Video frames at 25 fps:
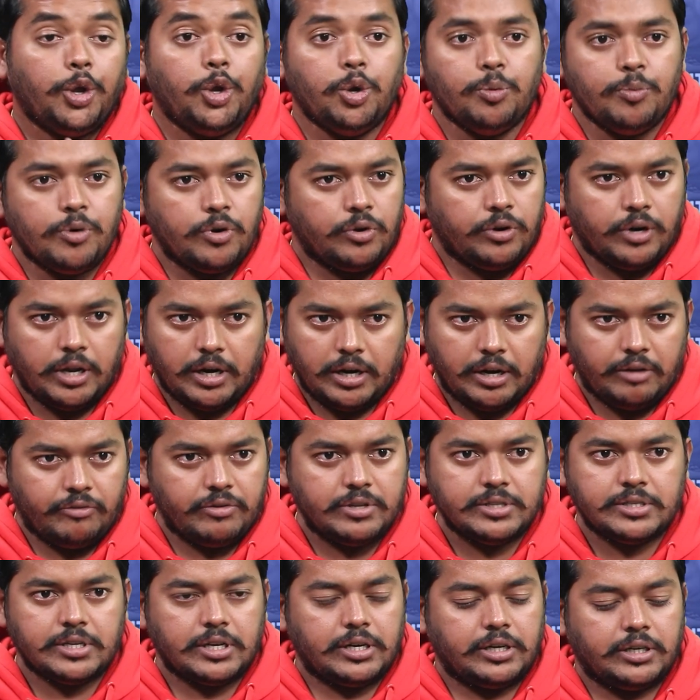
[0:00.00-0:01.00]
హ్యూమర్ ఉండాలి
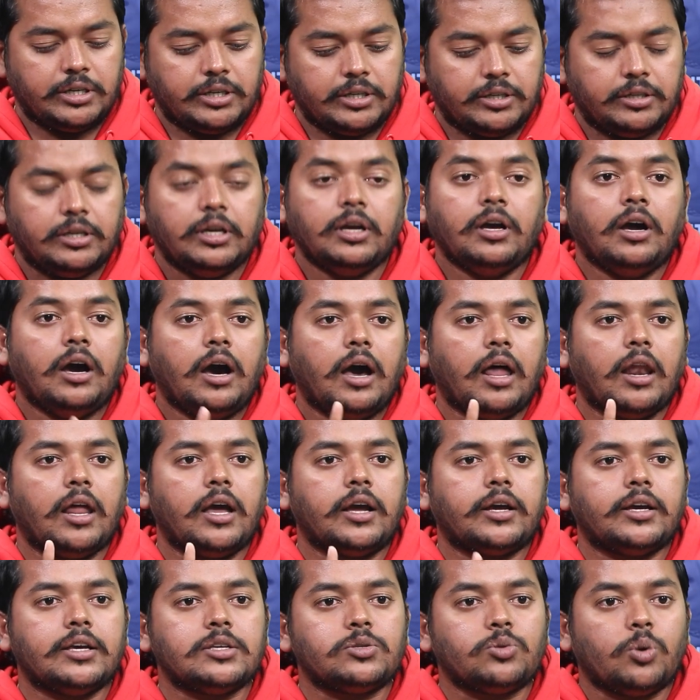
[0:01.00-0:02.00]
నవ్వించాలంటే
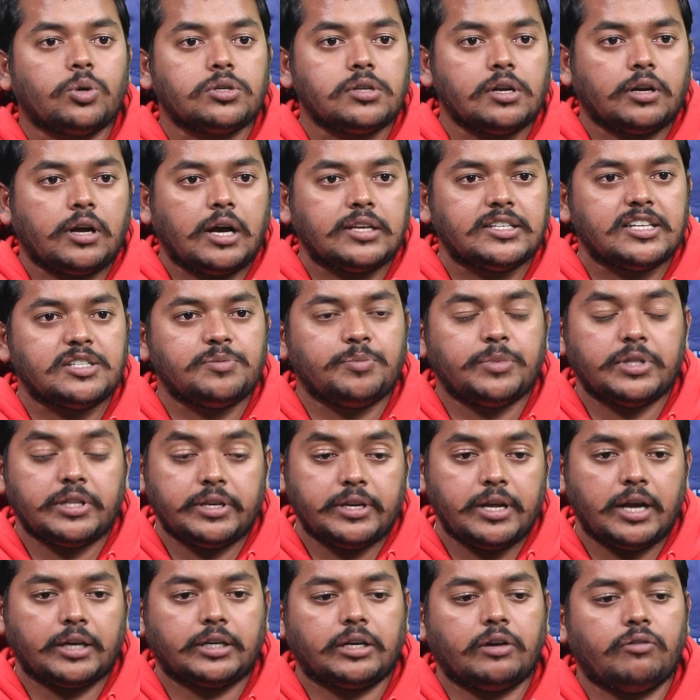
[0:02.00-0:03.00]
అలాగే సోషల్ కాజెస్ మీద
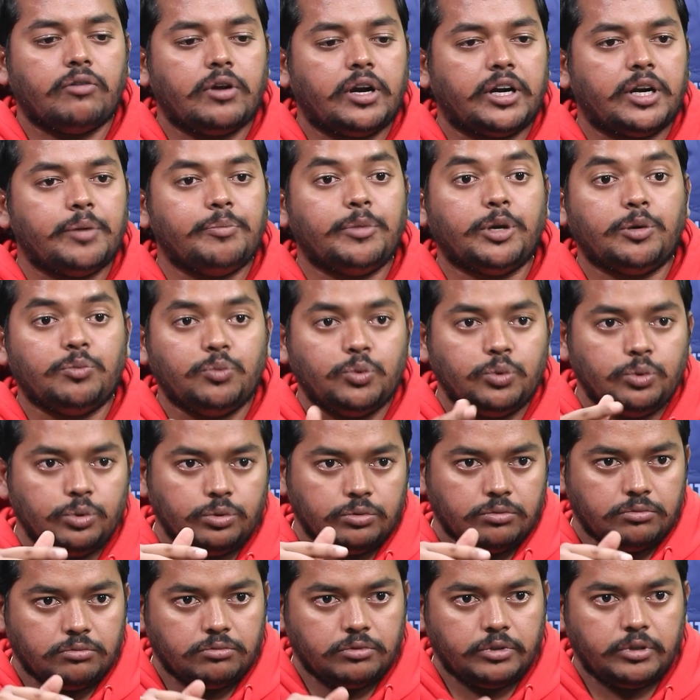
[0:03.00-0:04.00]
రియాక్ట్ అవ్వాలంటే మీకు ముందు
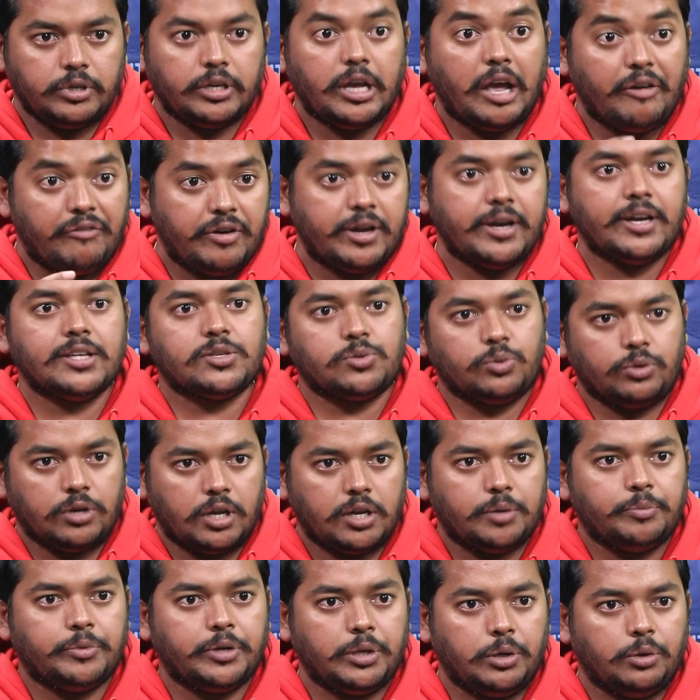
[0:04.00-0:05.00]
అవేర్నెస్
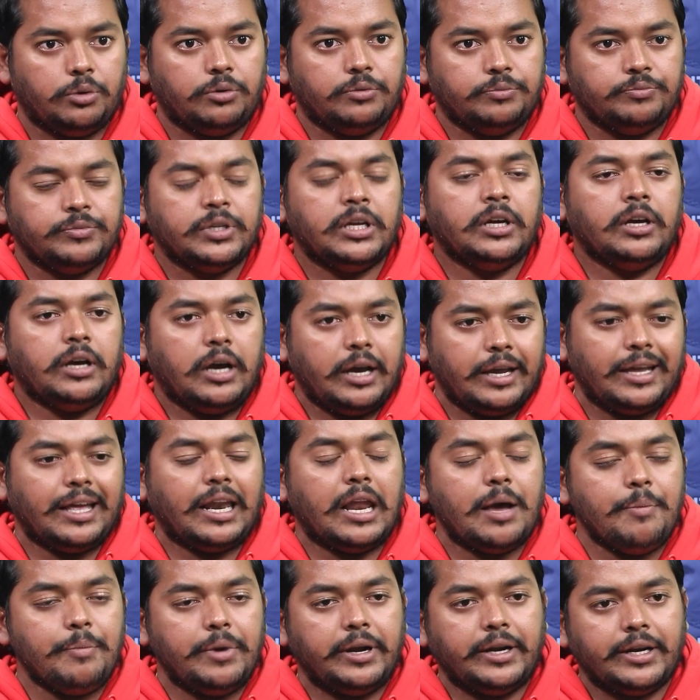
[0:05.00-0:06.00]
ఉండాలి మీలో
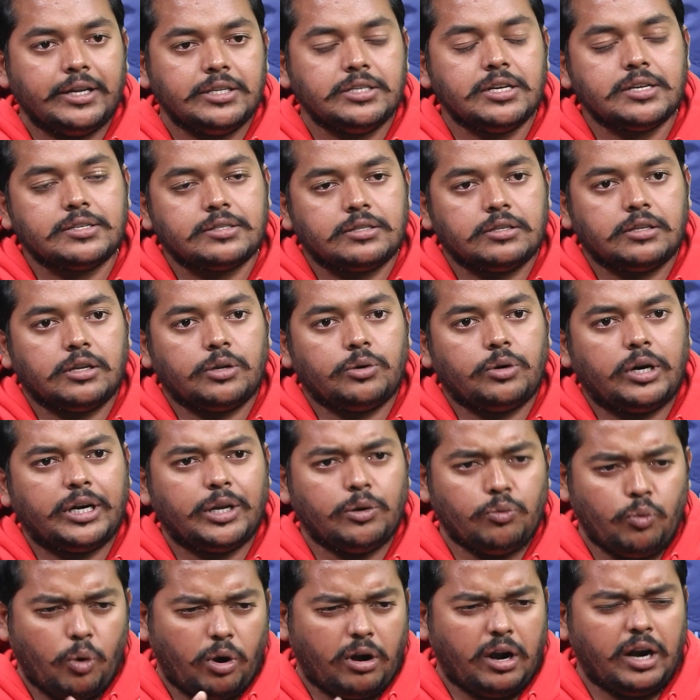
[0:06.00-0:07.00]
ఎలా మెయింటైన్ చేస్తున్నారు
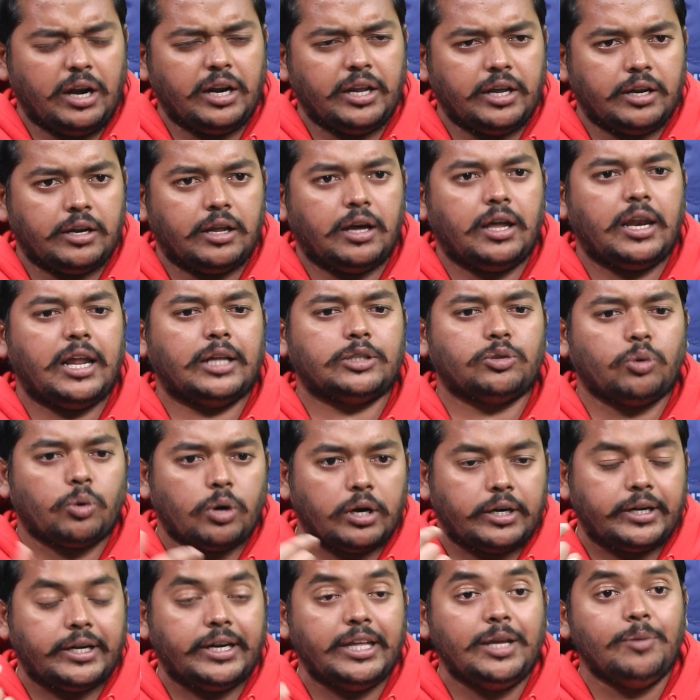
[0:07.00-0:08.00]
అంటే ఒక్కళ్ళేనా లేకపోతే
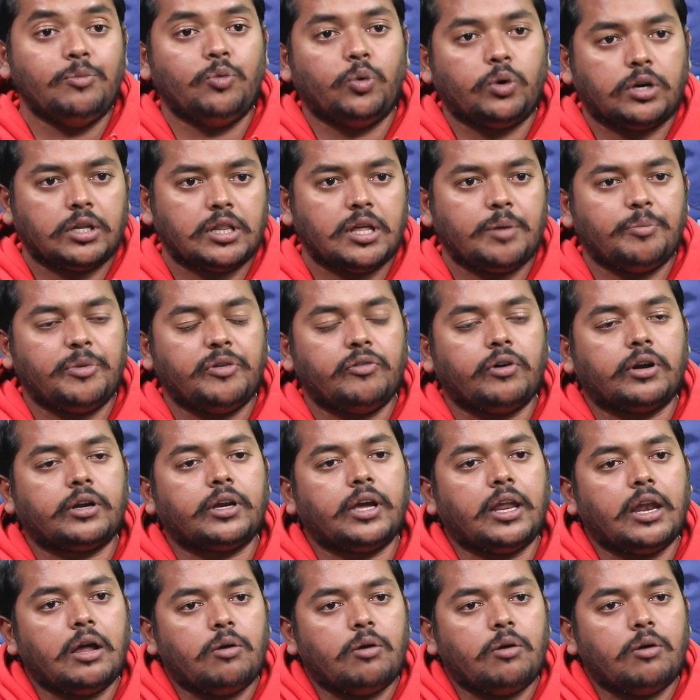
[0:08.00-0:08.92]
ఒక టీం ఉంటుందా మీ వర్క్